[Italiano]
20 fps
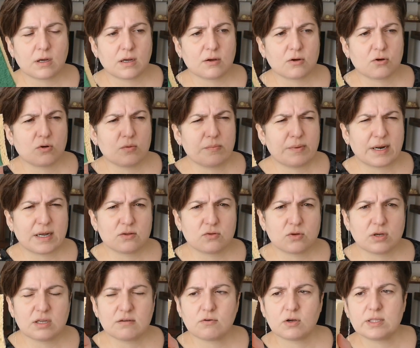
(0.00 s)
Ho
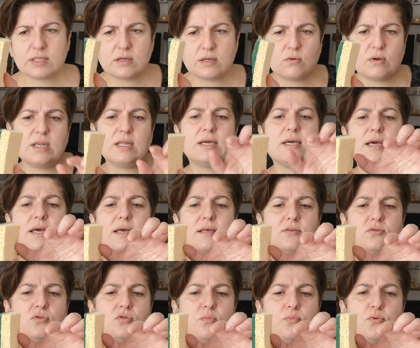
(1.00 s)
comprato alle volte quelle
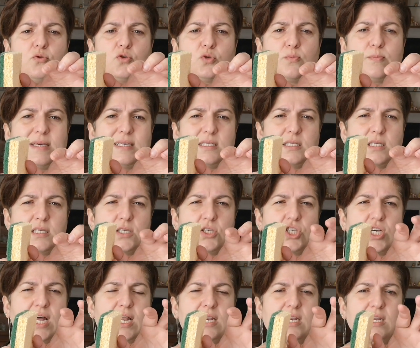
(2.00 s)
che sono più spesse,
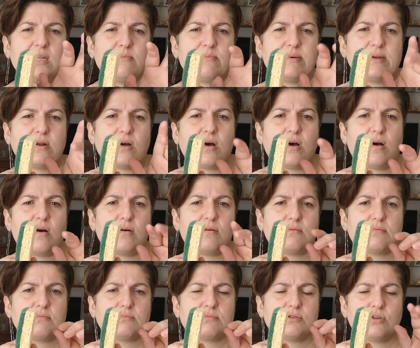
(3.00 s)
gialle,
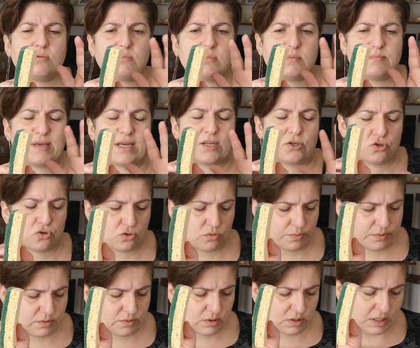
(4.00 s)
però non mi
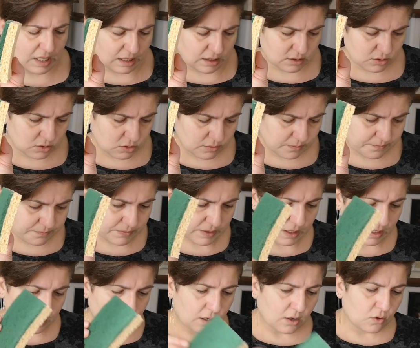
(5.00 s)
piacciono più di tanto
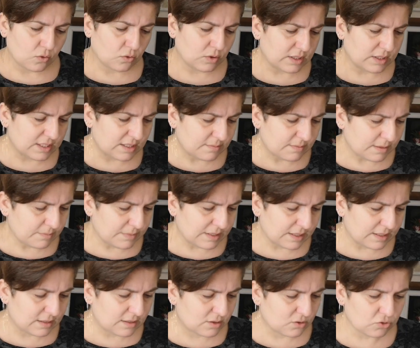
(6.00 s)

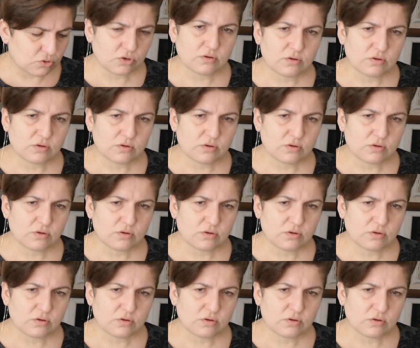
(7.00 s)
ultimamente ho